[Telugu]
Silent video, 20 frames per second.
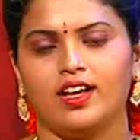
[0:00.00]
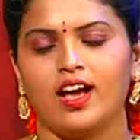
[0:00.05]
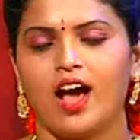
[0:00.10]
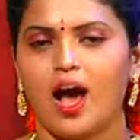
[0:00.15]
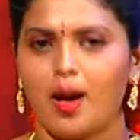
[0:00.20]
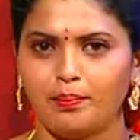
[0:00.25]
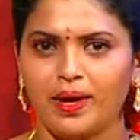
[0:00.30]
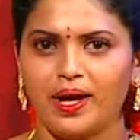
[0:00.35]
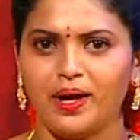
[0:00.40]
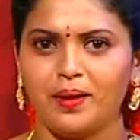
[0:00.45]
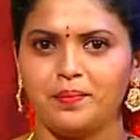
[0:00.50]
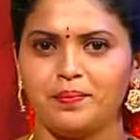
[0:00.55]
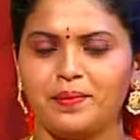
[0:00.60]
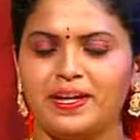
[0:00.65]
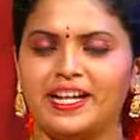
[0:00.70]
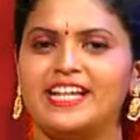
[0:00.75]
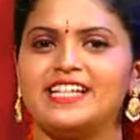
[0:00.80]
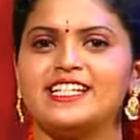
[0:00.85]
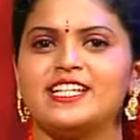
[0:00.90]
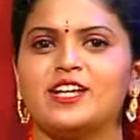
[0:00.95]
అమ్మ మరి
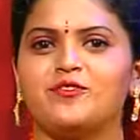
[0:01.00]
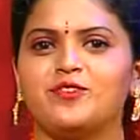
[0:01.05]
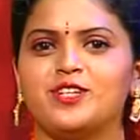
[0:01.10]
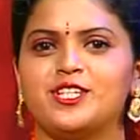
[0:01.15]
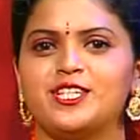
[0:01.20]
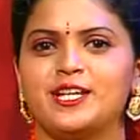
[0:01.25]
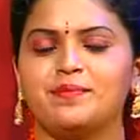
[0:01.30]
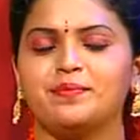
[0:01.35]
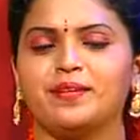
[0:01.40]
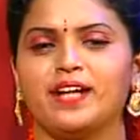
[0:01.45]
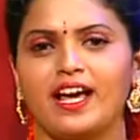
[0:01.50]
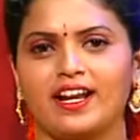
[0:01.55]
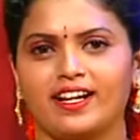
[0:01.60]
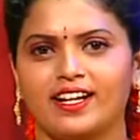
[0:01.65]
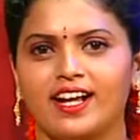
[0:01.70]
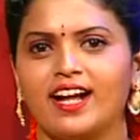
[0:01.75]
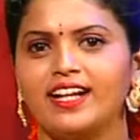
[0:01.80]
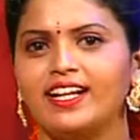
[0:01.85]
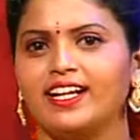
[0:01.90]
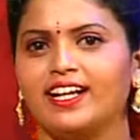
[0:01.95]
ఈ సంవత్సరం
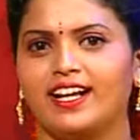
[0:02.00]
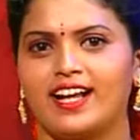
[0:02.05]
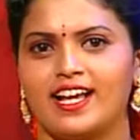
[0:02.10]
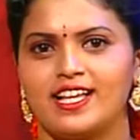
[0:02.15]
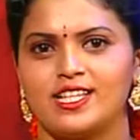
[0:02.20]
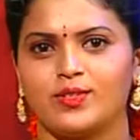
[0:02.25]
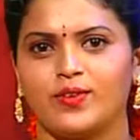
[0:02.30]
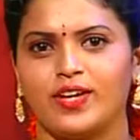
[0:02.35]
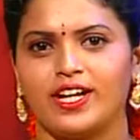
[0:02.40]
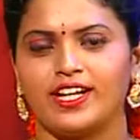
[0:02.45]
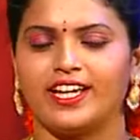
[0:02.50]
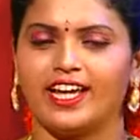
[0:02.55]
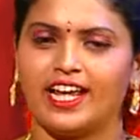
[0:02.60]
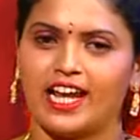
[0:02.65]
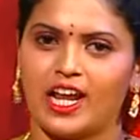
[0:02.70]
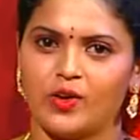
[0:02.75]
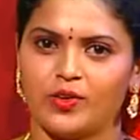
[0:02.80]
కర్కాటక రాశి వారికి ఎలా